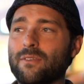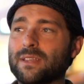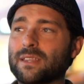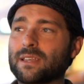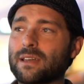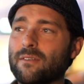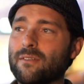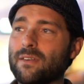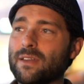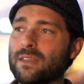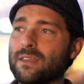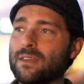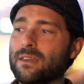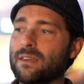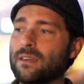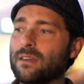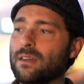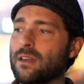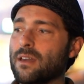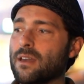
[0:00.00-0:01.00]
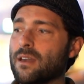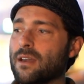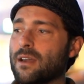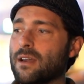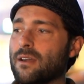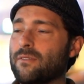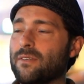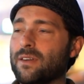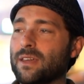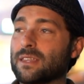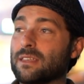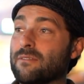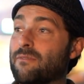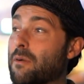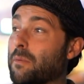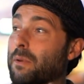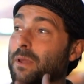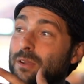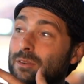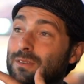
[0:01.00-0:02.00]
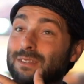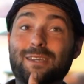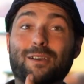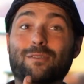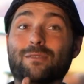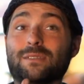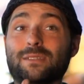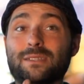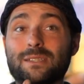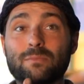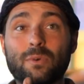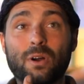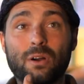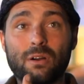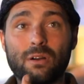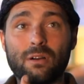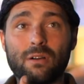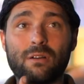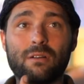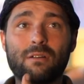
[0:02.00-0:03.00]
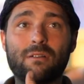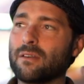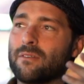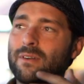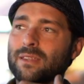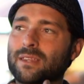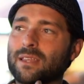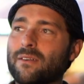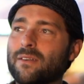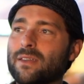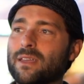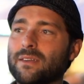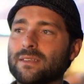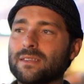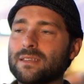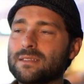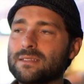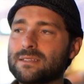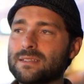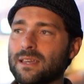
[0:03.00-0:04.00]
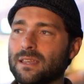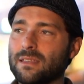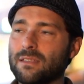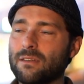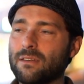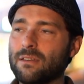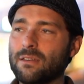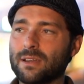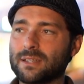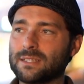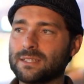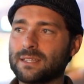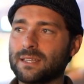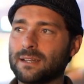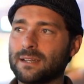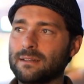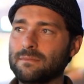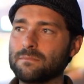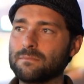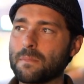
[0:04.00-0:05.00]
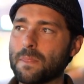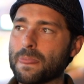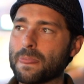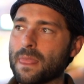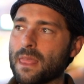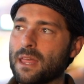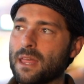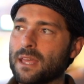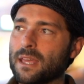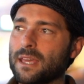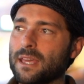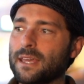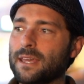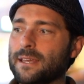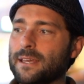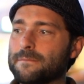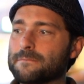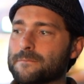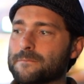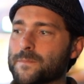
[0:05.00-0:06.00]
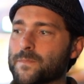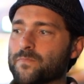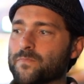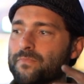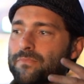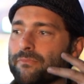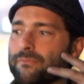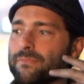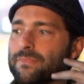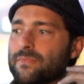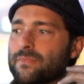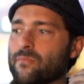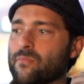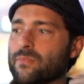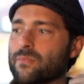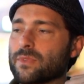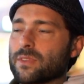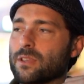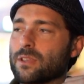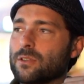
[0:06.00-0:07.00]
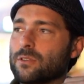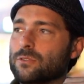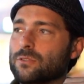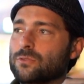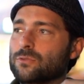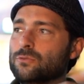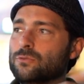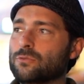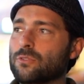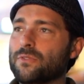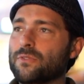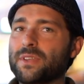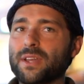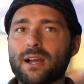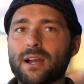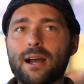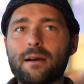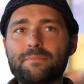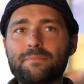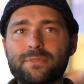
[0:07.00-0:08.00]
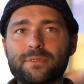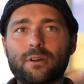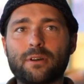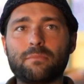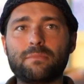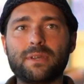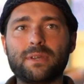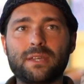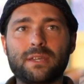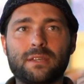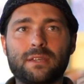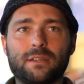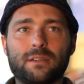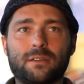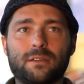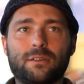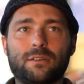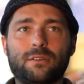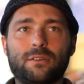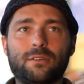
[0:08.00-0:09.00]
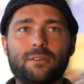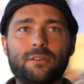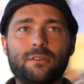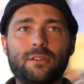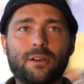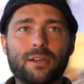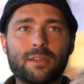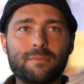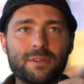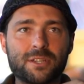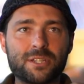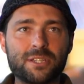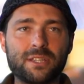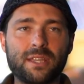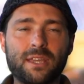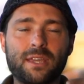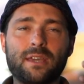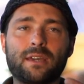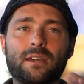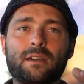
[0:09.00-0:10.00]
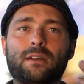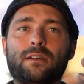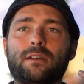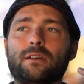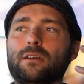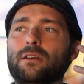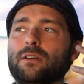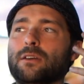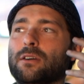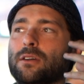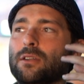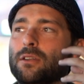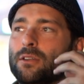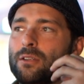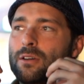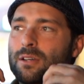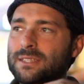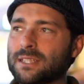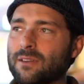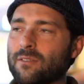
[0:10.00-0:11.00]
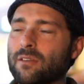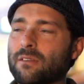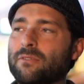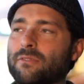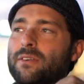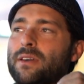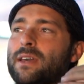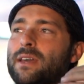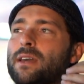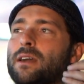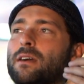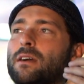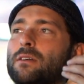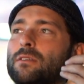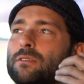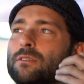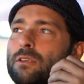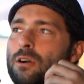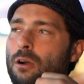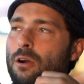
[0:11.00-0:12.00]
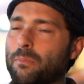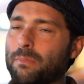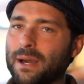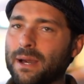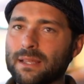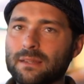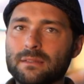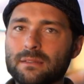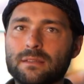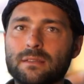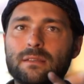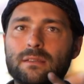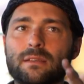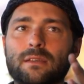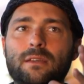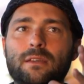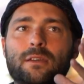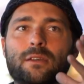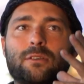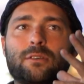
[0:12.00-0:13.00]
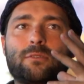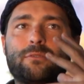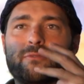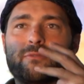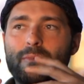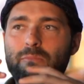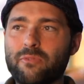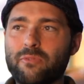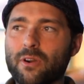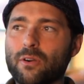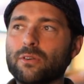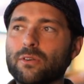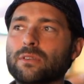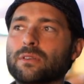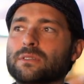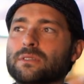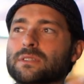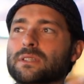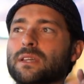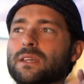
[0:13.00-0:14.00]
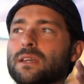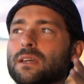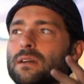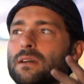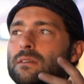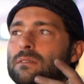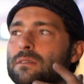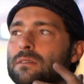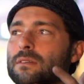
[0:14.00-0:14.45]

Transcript: va travailler avec des fabricants de carreaux de ciment, on va travailler avec des designers, etc. Et nous, on vient absorber leur imaginaire, leur savoir-faire, leurs pattes, qu'on va pouvoir retranscrire.